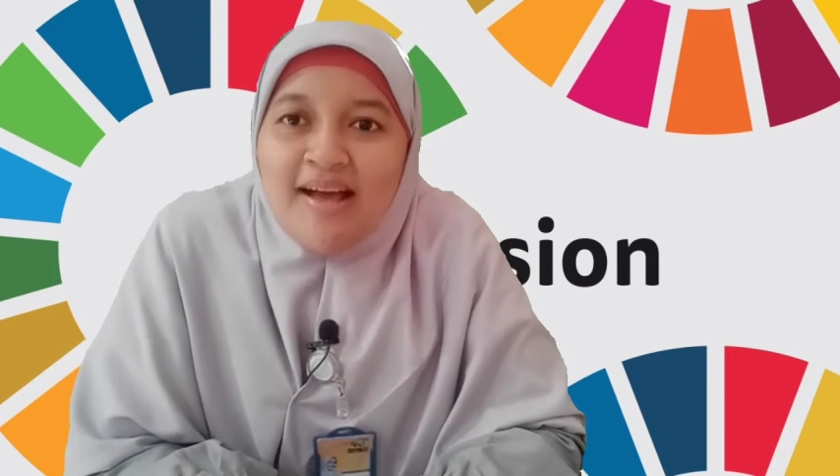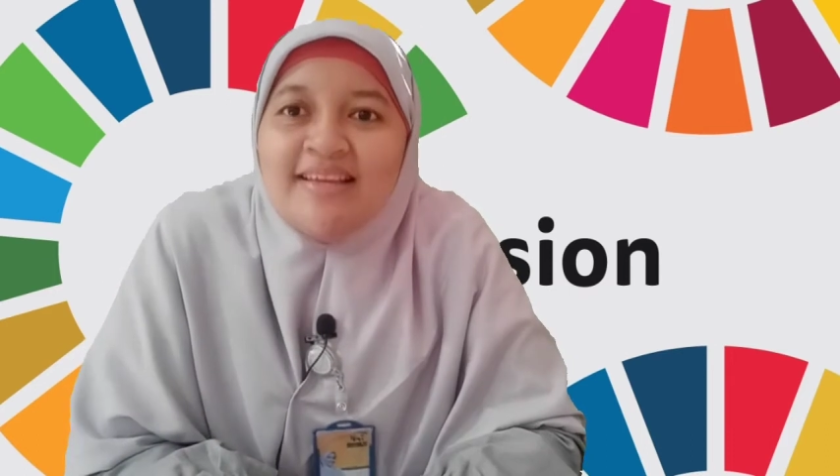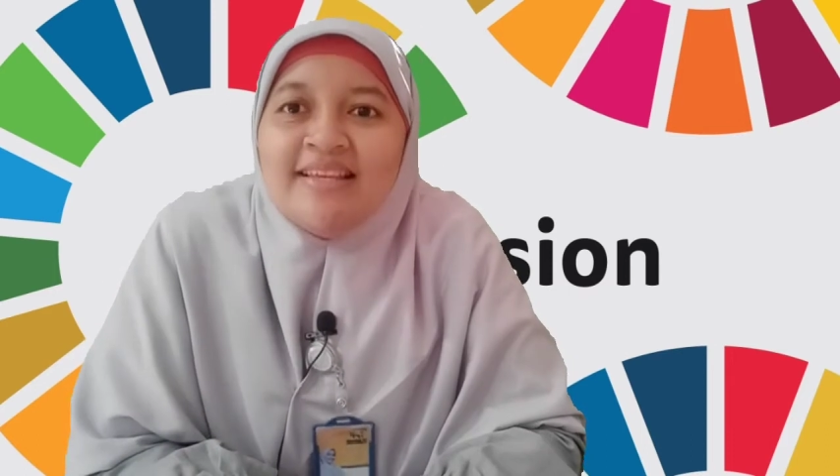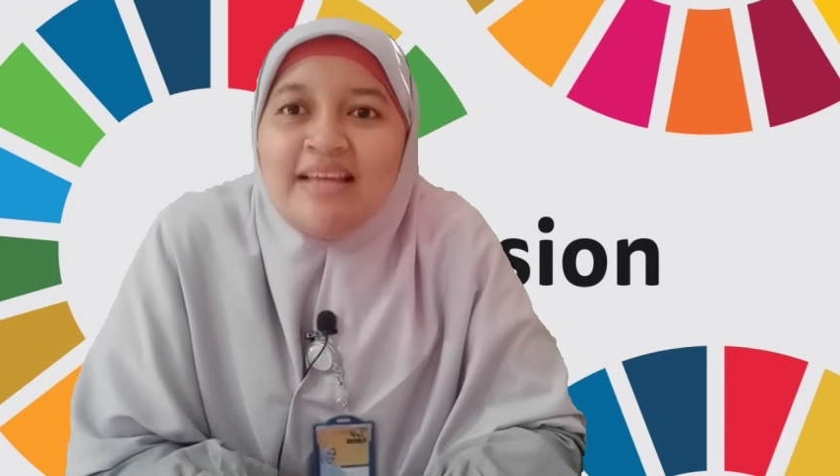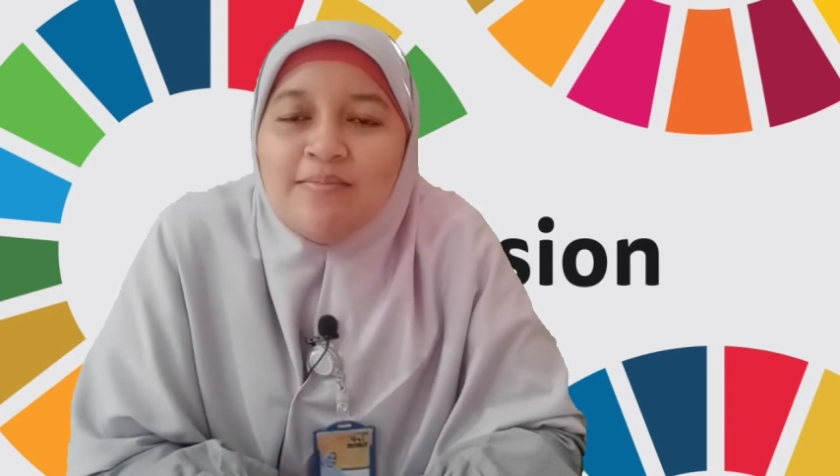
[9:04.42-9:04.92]

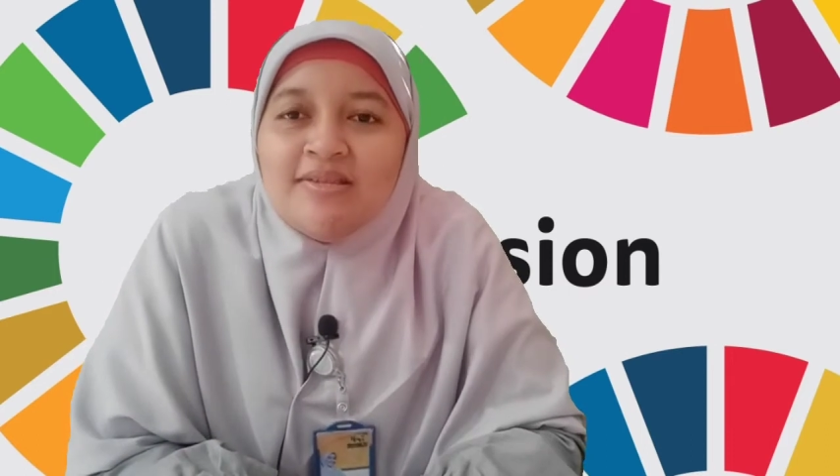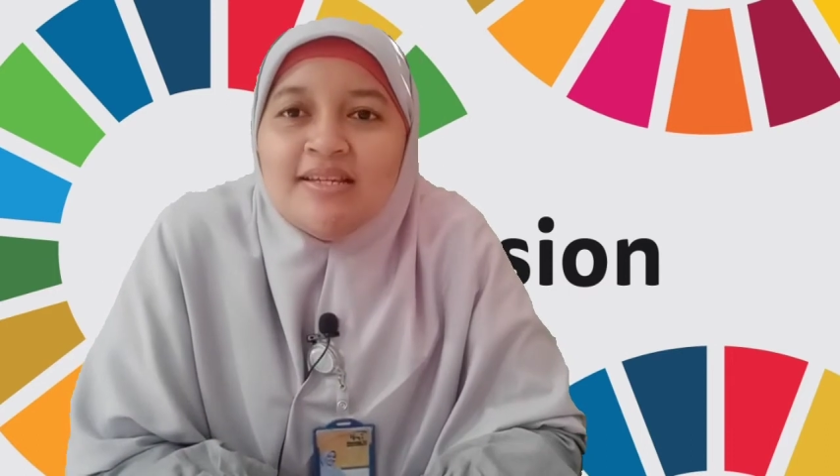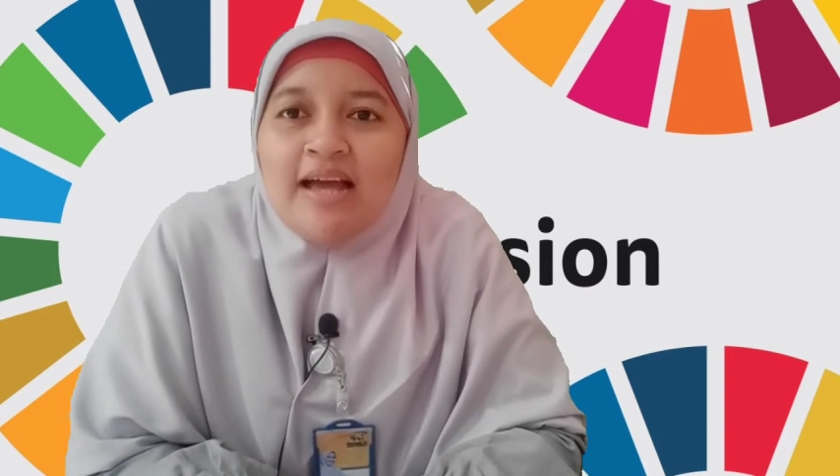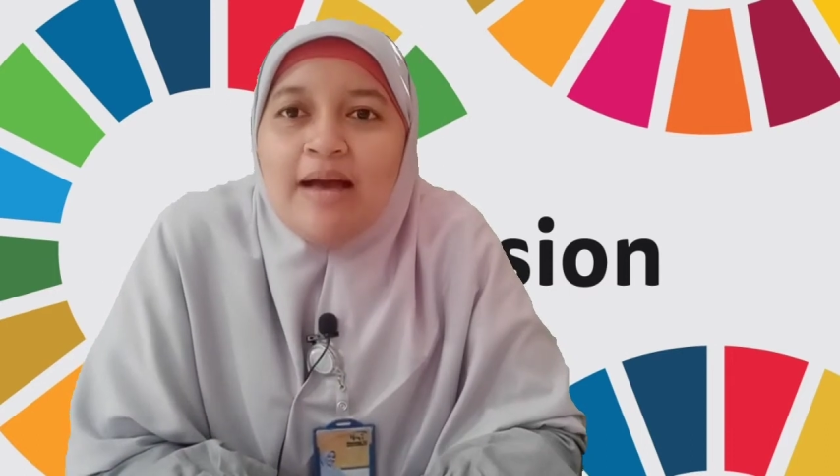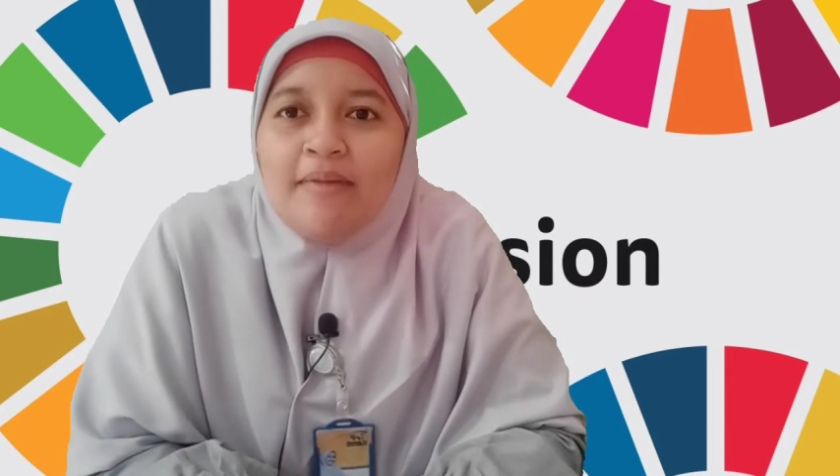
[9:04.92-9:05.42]
kita
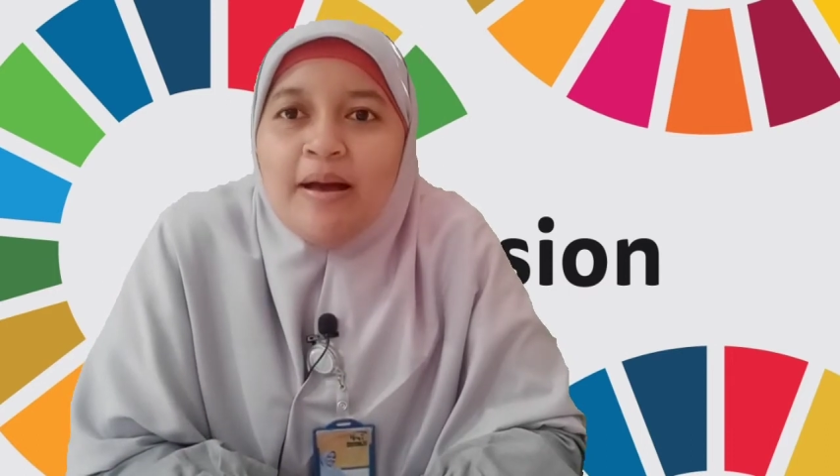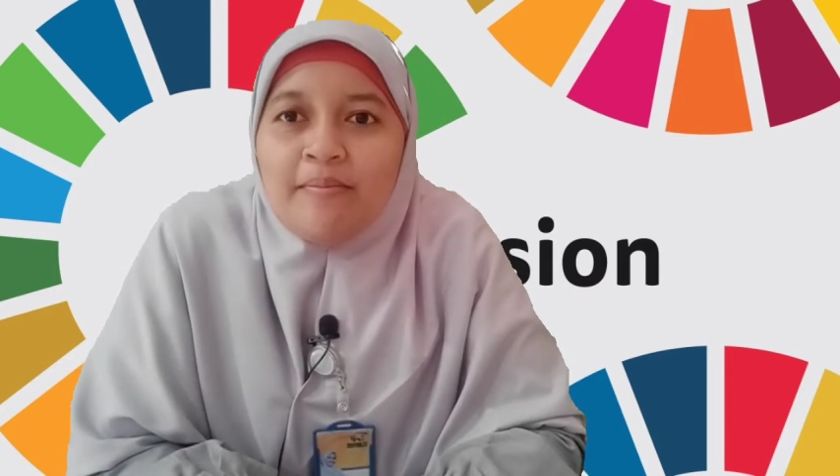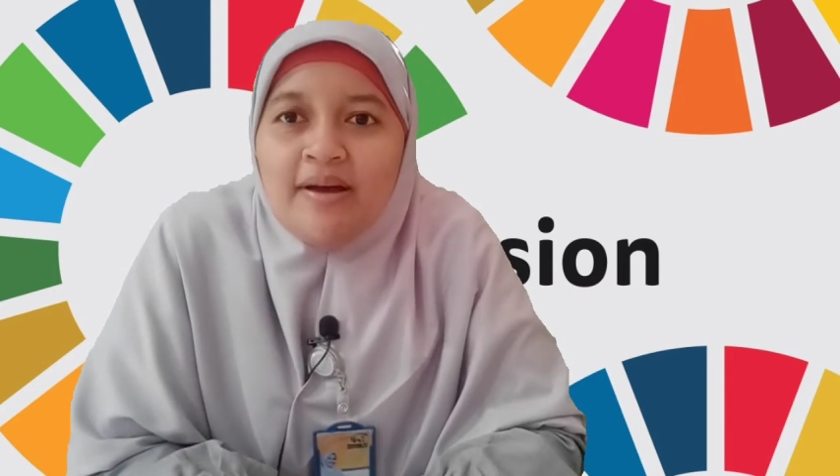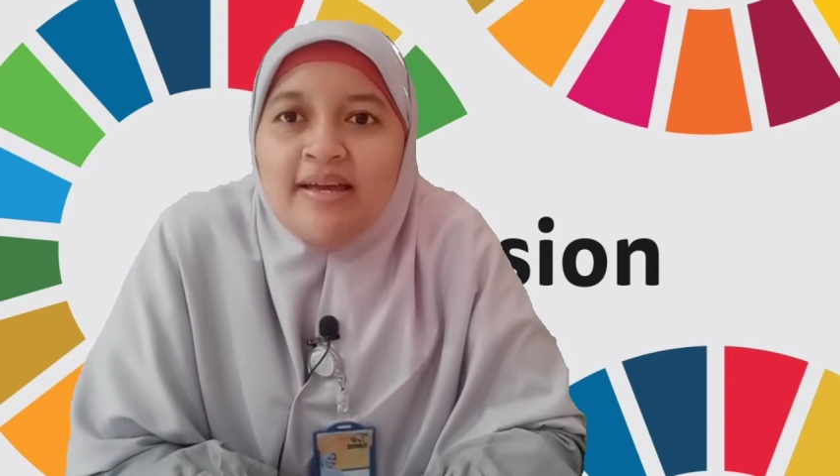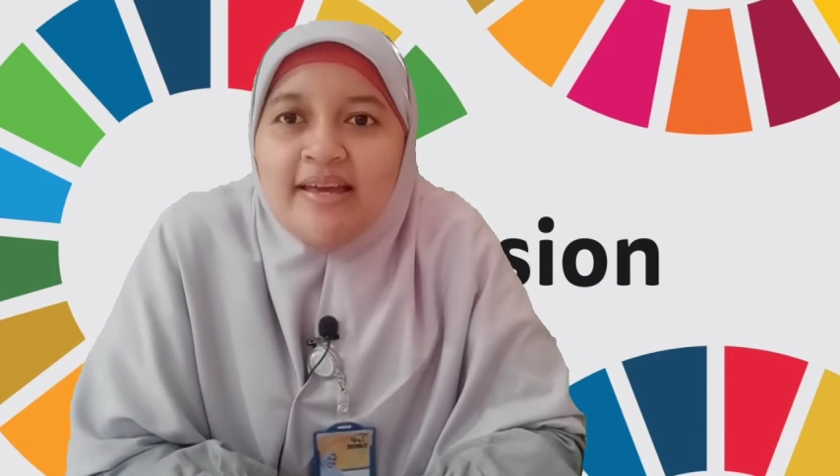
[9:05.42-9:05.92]
menjadi
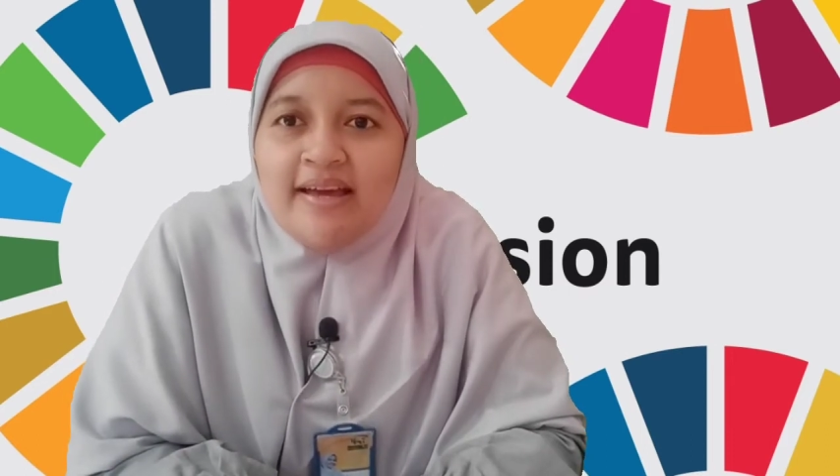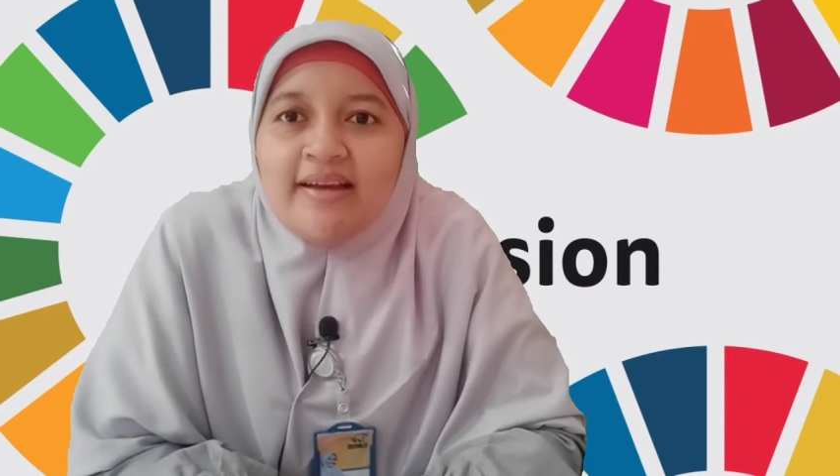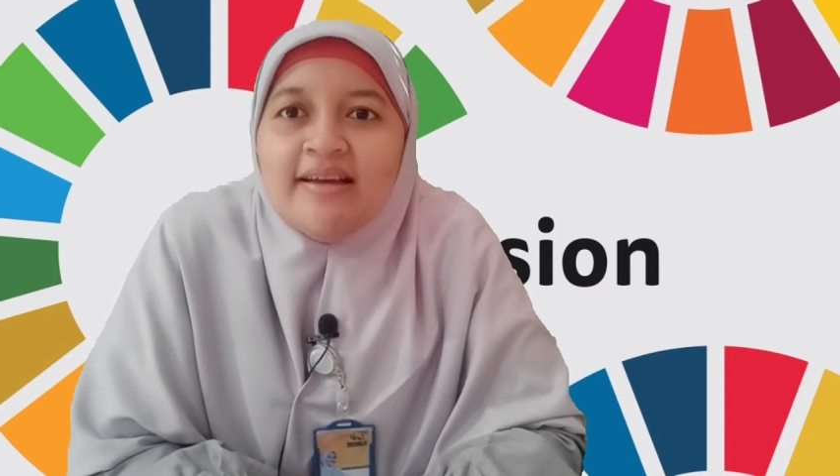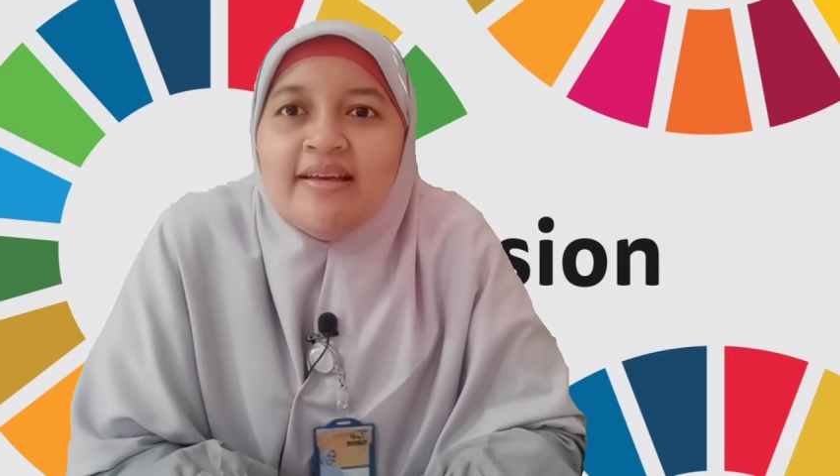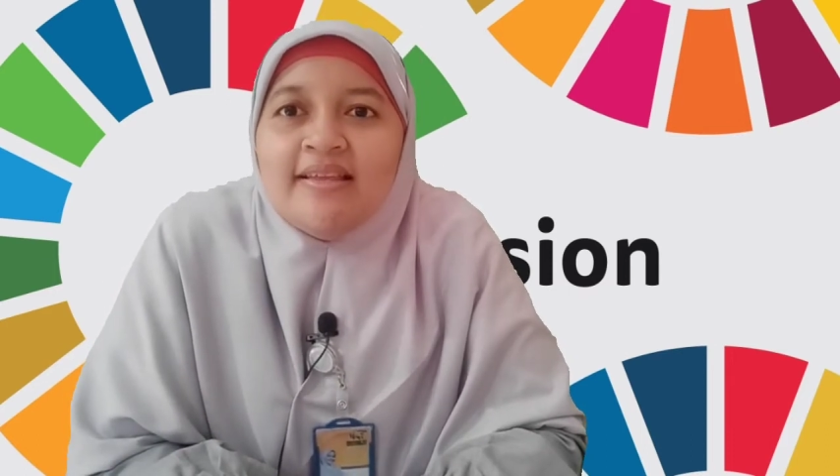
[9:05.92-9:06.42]
hamba-hamba yang